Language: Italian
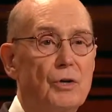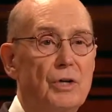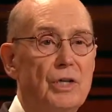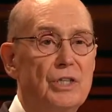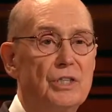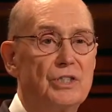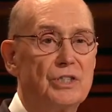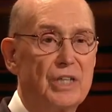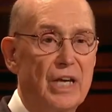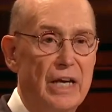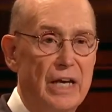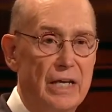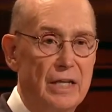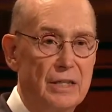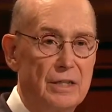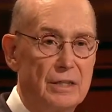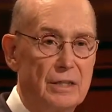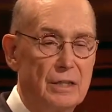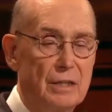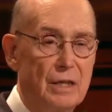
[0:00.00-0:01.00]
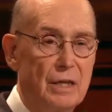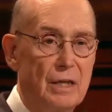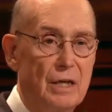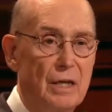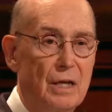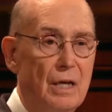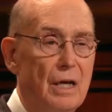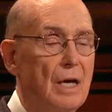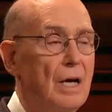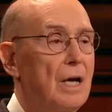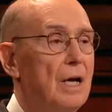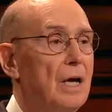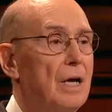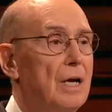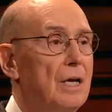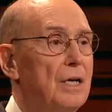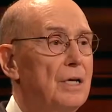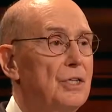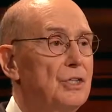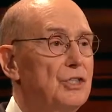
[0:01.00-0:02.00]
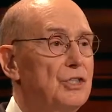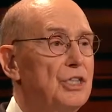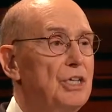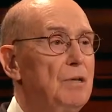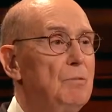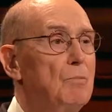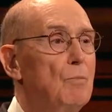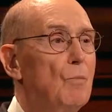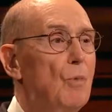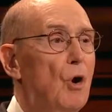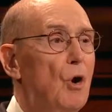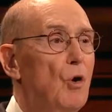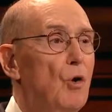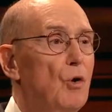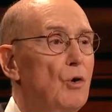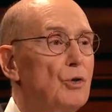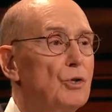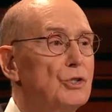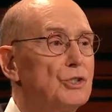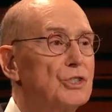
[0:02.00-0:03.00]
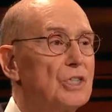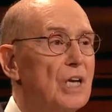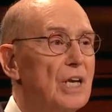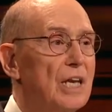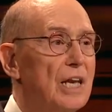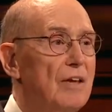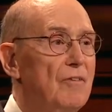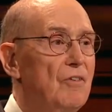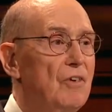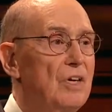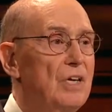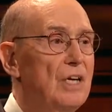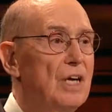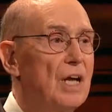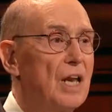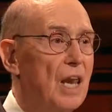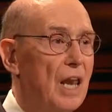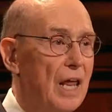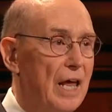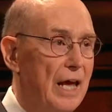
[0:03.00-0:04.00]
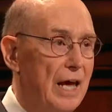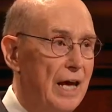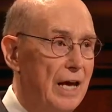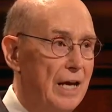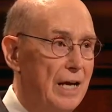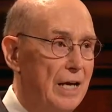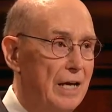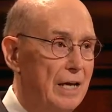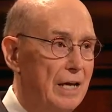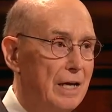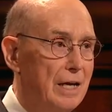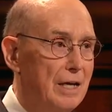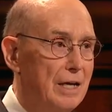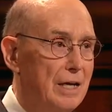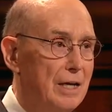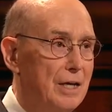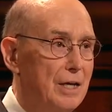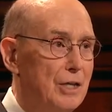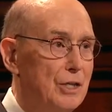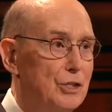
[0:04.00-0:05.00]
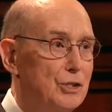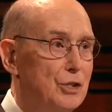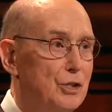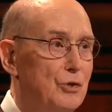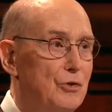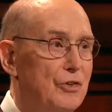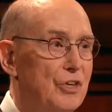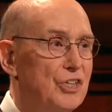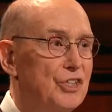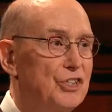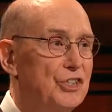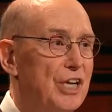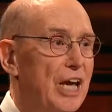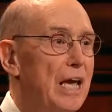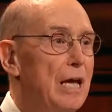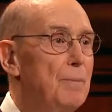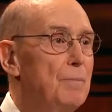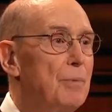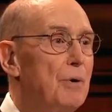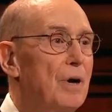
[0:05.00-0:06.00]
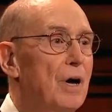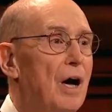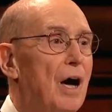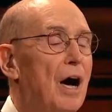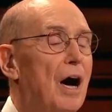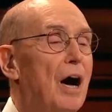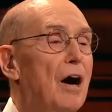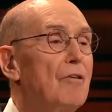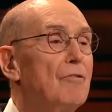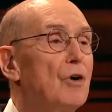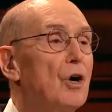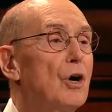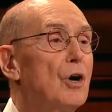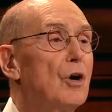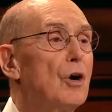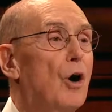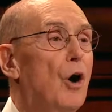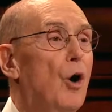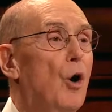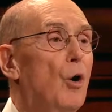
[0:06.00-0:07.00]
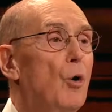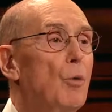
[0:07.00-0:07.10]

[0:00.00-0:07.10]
ella plasma la creta vivente per darle la forma delle sue speranze.